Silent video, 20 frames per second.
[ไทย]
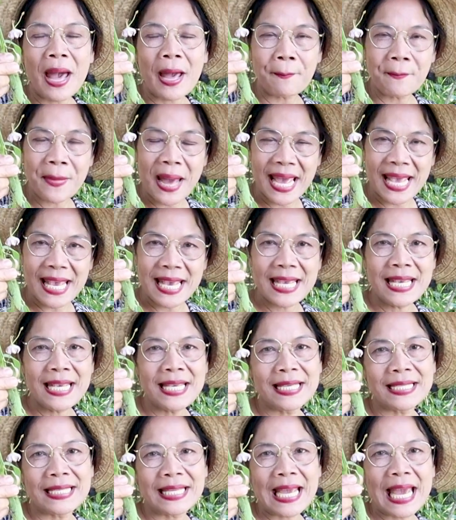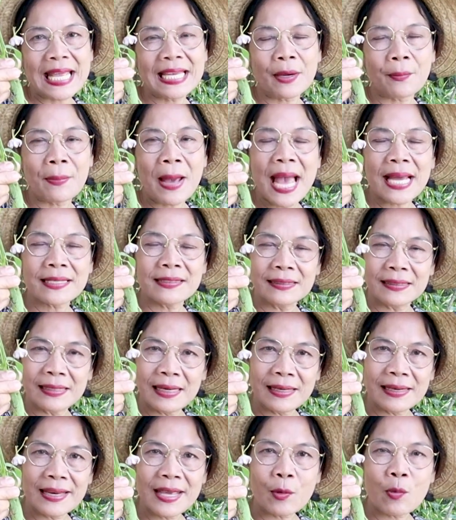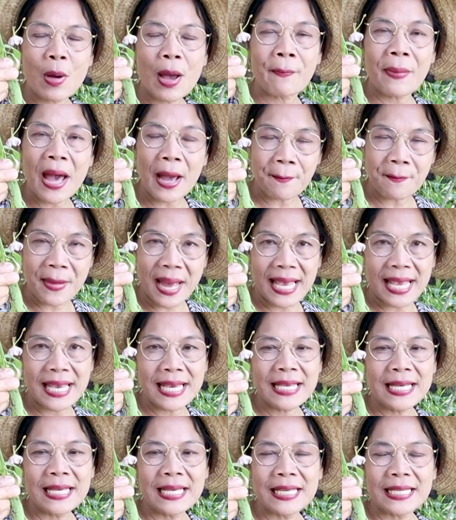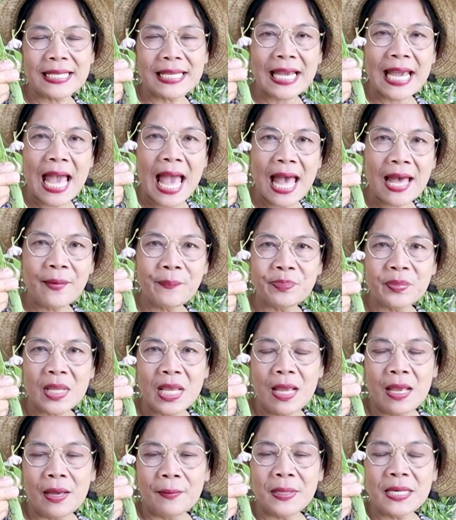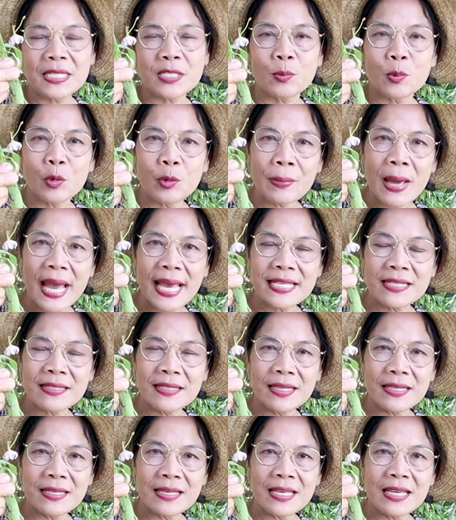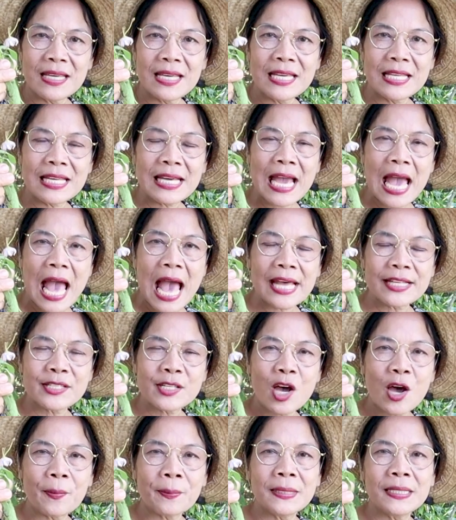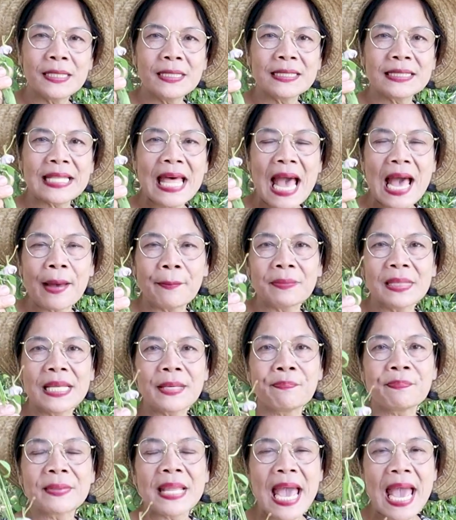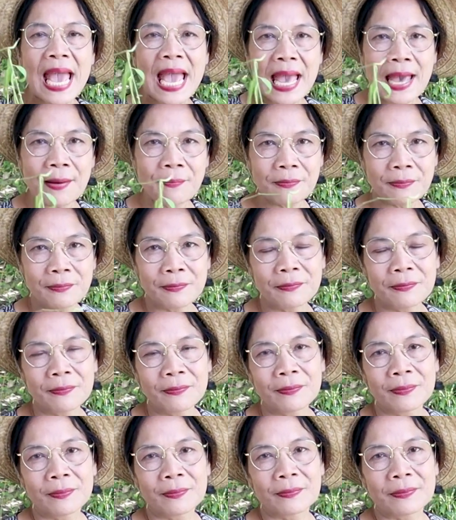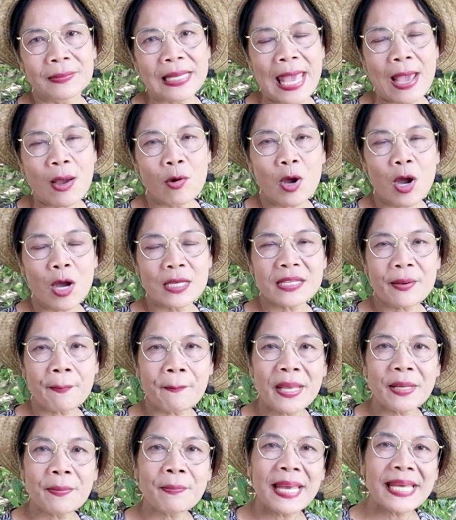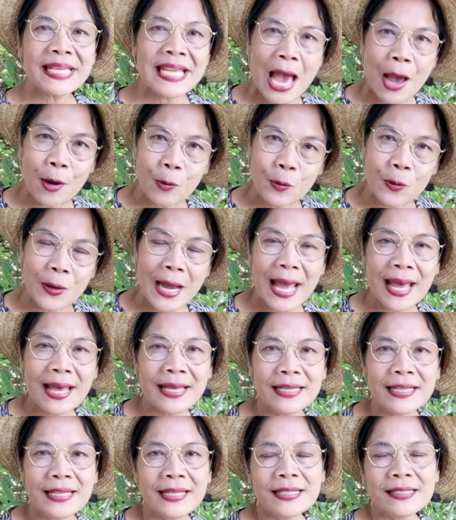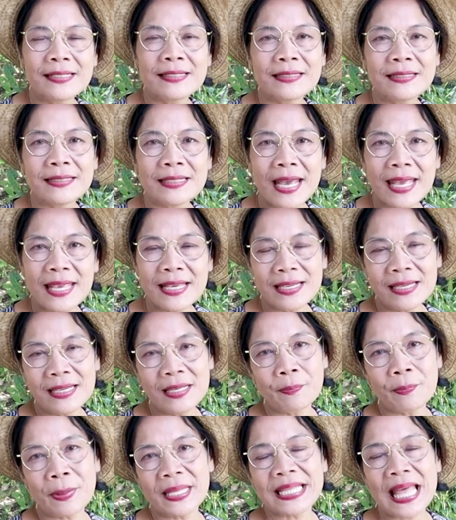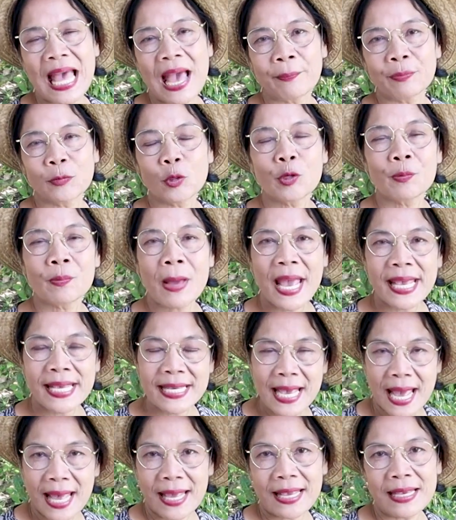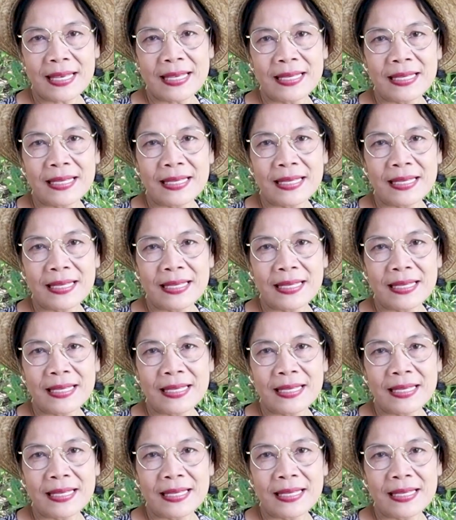ผักไหมนะคะ ทางภาคเหนือเรียกว่าผักไหมนะคะพืชสมุนไพรชนิดนี้นะคะ ชอบขึ้นตามริมน้ำแล้วก็จะเป็นไม้เถาค่ะเลื้อยขึ้นไปตามต้นไม้ใหญ่